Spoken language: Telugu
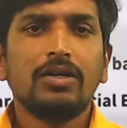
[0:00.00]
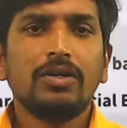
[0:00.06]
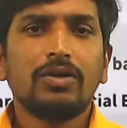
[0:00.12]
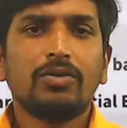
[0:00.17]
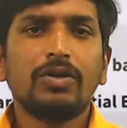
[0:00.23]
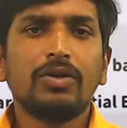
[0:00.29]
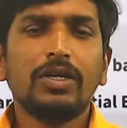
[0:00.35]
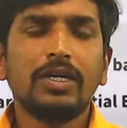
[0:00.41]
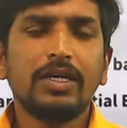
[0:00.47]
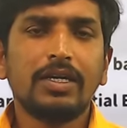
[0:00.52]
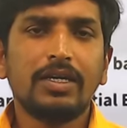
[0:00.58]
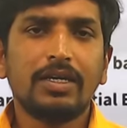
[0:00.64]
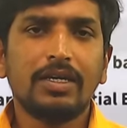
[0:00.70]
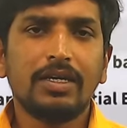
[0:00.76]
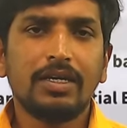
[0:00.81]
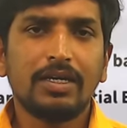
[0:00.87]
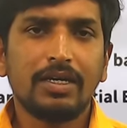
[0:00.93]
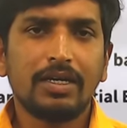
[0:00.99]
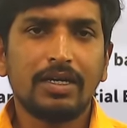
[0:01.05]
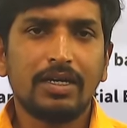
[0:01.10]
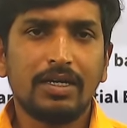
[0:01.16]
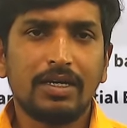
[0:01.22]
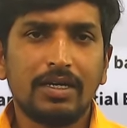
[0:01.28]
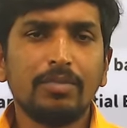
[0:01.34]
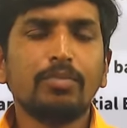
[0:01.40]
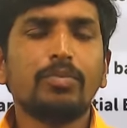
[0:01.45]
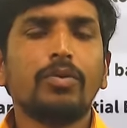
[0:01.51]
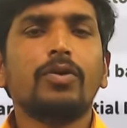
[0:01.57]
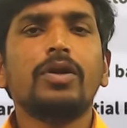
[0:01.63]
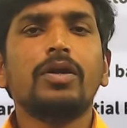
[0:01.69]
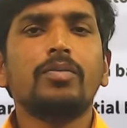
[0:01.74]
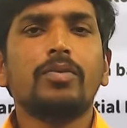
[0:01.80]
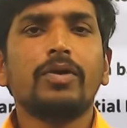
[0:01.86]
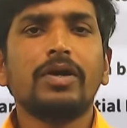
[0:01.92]
కొన్ని
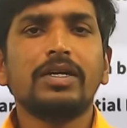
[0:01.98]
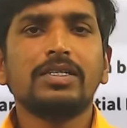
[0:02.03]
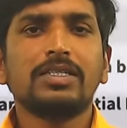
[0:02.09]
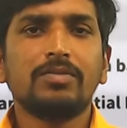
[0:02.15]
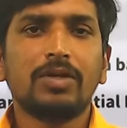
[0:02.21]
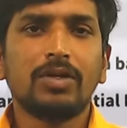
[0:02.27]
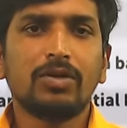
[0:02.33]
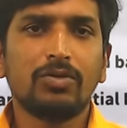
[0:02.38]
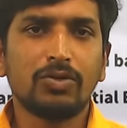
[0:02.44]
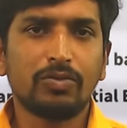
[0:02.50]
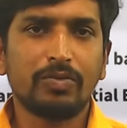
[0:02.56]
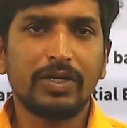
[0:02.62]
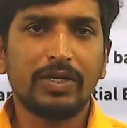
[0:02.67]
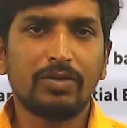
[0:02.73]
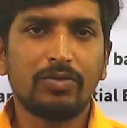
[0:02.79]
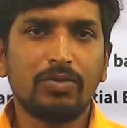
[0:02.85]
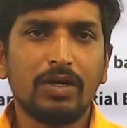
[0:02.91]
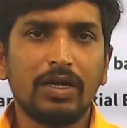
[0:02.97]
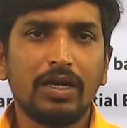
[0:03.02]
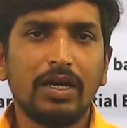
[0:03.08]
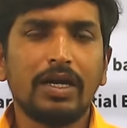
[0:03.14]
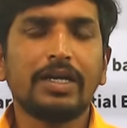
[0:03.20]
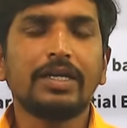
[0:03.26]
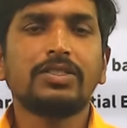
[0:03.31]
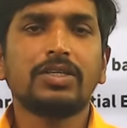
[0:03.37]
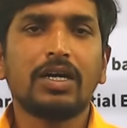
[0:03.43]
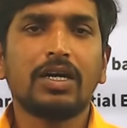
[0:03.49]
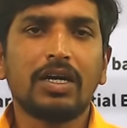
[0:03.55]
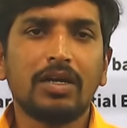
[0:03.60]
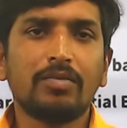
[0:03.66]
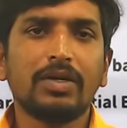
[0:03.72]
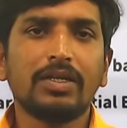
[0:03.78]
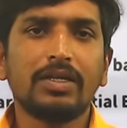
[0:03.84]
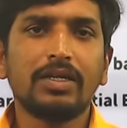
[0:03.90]
ఇంపార్టెంట్ పాయింట్స్ని మనం గుర్తుపెట్టుకోవాలి అండ్
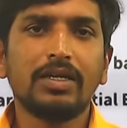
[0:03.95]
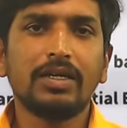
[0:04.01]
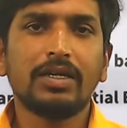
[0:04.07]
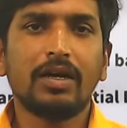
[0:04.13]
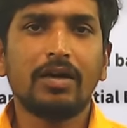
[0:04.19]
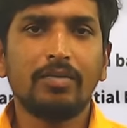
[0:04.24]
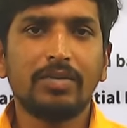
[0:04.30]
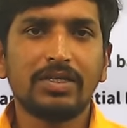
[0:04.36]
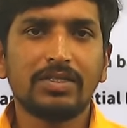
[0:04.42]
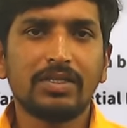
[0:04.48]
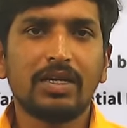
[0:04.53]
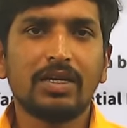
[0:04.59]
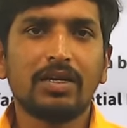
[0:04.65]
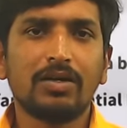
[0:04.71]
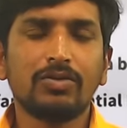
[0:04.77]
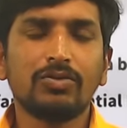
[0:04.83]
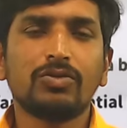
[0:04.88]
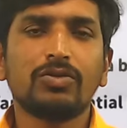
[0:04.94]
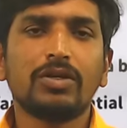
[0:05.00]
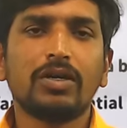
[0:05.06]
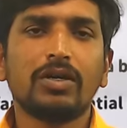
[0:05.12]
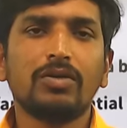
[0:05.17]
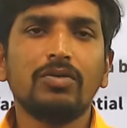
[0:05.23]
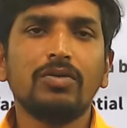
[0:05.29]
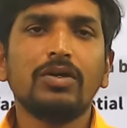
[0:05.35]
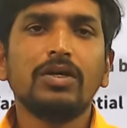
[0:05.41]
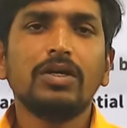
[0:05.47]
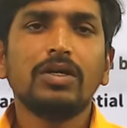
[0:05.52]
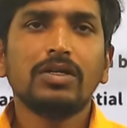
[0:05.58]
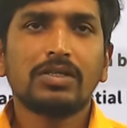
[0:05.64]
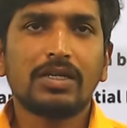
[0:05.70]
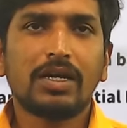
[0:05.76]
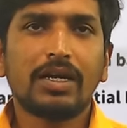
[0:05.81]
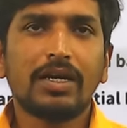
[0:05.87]
చాలామంది కామెంట్స్లో అడుగుతున్నారు
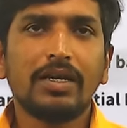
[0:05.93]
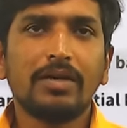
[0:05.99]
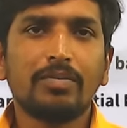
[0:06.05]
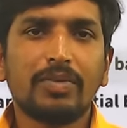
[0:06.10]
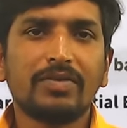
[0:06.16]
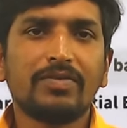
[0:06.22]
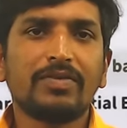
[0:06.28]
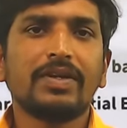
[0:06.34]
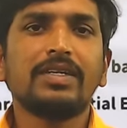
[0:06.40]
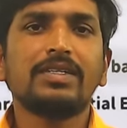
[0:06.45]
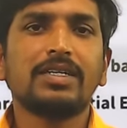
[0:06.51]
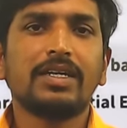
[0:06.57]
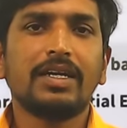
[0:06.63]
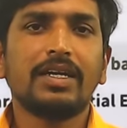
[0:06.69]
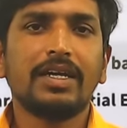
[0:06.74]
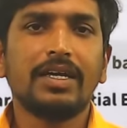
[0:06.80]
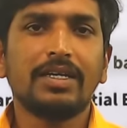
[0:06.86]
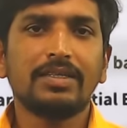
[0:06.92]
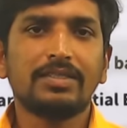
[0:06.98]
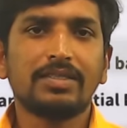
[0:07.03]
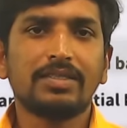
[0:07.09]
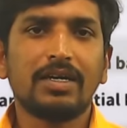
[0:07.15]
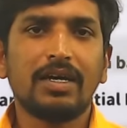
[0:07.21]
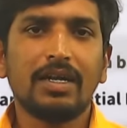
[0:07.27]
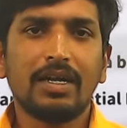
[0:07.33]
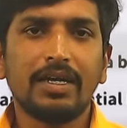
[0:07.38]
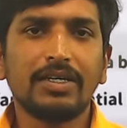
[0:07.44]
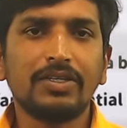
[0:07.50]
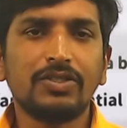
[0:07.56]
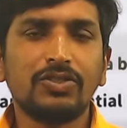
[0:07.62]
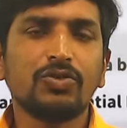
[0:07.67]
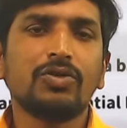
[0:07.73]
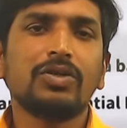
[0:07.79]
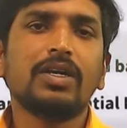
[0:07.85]
సార్ ఈ ప్రిఫరెన్స్ అంటే ఏంటి సార్ ఈ
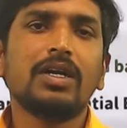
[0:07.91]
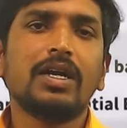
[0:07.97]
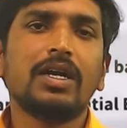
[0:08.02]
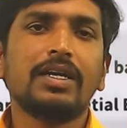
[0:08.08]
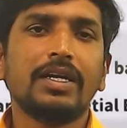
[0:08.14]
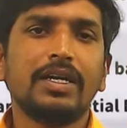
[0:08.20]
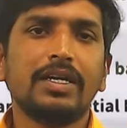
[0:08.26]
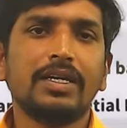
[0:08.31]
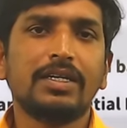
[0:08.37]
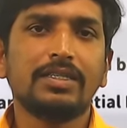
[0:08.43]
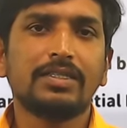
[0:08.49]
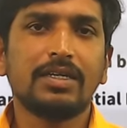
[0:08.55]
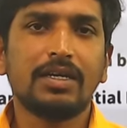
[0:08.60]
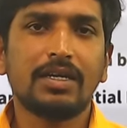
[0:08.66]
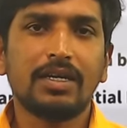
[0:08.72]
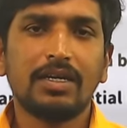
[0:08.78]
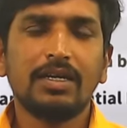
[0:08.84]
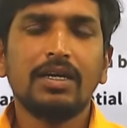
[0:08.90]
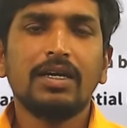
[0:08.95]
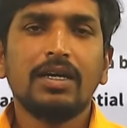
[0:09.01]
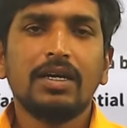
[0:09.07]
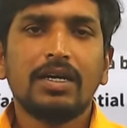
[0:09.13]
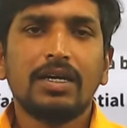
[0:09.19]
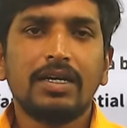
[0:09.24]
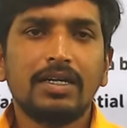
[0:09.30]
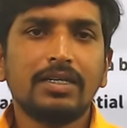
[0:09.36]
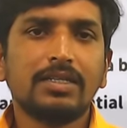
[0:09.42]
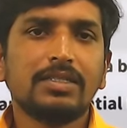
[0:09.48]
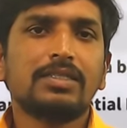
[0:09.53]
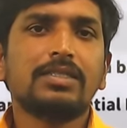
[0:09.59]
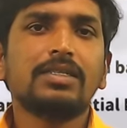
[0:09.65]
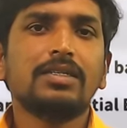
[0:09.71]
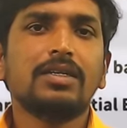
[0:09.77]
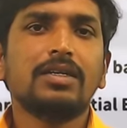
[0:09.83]
జోనల్ అంటే ఏంటి సార్
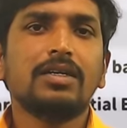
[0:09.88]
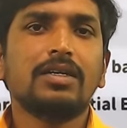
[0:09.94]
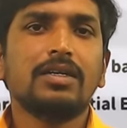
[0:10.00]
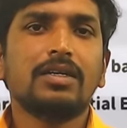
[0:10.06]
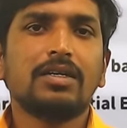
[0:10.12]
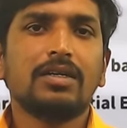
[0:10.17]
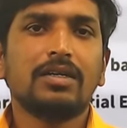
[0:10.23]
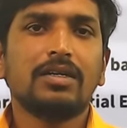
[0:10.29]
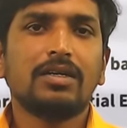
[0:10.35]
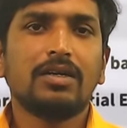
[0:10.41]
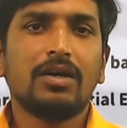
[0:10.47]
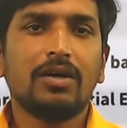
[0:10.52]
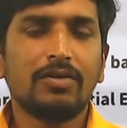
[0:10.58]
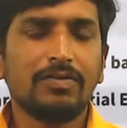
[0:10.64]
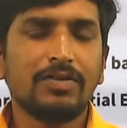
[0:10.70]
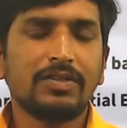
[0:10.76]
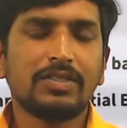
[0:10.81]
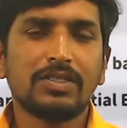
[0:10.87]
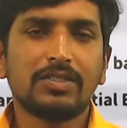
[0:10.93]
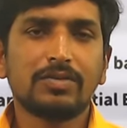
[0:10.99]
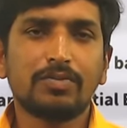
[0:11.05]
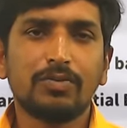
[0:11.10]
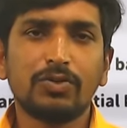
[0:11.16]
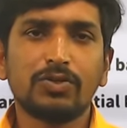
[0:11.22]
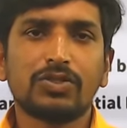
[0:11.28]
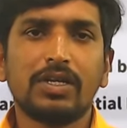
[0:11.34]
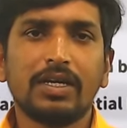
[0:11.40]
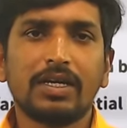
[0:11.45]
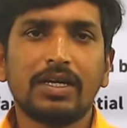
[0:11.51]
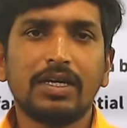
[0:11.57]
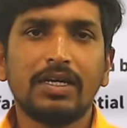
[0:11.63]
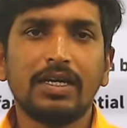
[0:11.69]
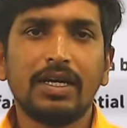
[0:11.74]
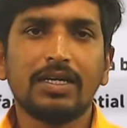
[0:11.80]
నర్సింగ్ ఆఫీసర్స్
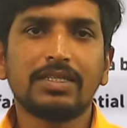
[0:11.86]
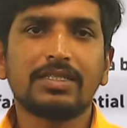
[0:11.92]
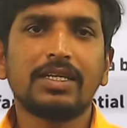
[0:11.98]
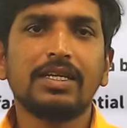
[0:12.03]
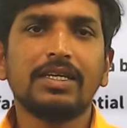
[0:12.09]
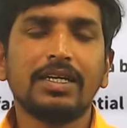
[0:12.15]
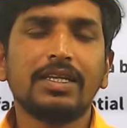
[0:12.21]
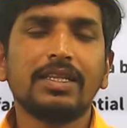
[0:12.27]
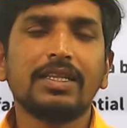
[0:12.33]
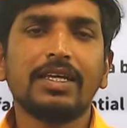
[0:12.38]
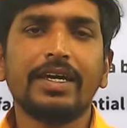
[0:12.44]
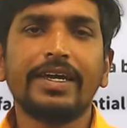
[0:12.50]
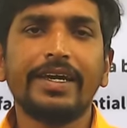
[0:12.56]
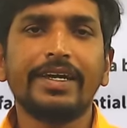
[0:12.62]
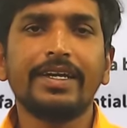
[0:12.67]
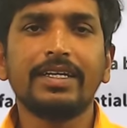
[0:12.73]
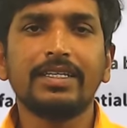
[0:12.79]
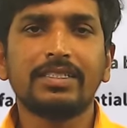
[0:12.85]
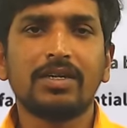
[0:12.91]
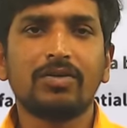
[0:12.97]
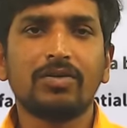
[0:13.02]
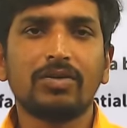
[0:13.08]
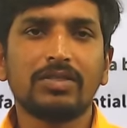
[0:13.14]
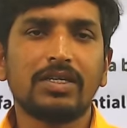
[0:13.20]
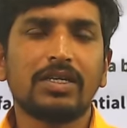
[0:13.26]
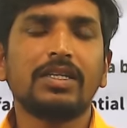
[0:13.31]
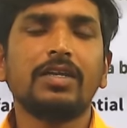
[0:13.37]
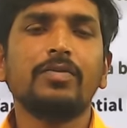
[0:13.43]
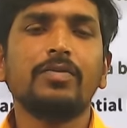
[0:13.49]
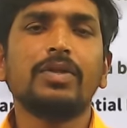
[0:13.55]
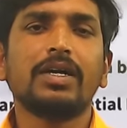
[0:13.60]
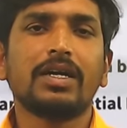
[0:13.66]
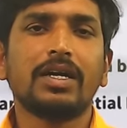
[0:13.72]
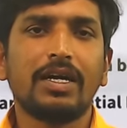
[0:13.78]
పోస్టులకి అసలు ఇదంతా ఏంటి సార్ ఒకసారి దీని
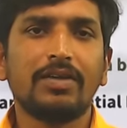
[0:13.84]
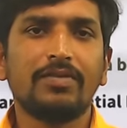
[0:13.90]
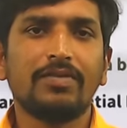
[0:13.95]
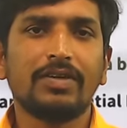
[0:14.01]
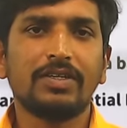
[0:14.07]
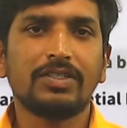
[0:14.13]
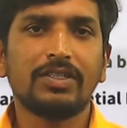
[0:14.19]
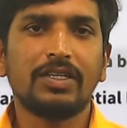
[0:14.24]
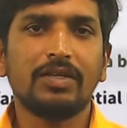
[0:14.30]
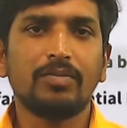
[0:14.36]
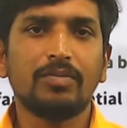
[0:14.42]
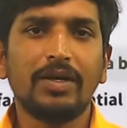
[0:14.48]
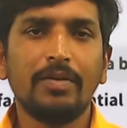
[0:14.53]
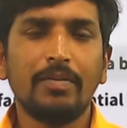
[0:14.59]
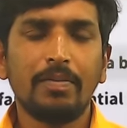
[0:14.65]
మీద క్లారిఫికేషన్ ఇవ్వమని